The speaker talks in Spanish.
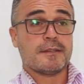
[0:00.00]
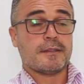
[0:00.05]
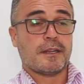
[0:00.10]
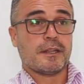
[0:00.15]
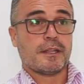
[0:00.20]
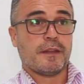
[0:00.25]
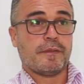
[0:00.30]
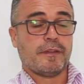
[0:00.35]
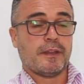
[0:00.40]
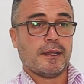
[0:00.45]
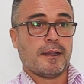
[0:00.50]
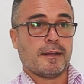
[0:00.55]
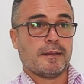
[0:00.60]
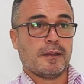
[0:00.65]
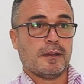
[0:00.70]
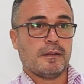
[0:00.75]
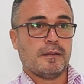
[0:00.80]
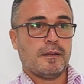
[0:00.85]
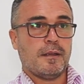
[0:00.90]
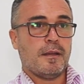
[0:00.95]

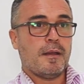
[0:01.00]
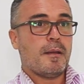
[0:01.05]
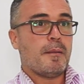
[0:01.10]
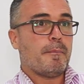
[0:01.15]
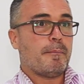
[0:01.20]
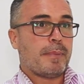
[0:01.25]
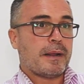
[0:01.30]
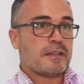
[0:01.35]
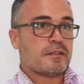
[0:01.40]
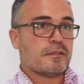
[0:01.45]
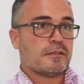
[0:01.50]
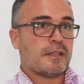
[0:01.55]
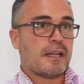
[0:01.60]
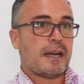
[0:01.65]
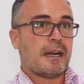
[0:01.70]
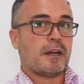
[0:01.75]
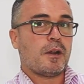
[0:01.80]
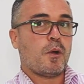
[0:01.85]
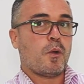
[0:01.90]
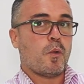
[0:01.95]
certificada,
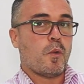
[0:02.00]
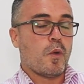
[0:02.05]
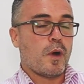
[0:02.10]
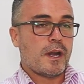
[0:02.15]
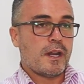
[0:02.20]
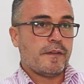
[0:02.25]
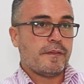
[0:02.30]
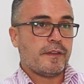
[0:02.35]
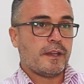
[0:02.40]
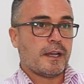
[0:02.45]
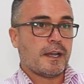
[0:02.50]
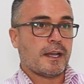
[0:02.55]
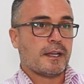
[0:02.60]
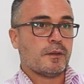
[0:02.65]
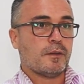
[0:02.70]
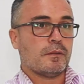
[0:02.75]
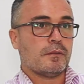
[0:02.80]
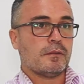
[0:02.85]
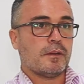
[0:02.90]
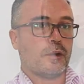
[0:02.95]
personal cualificado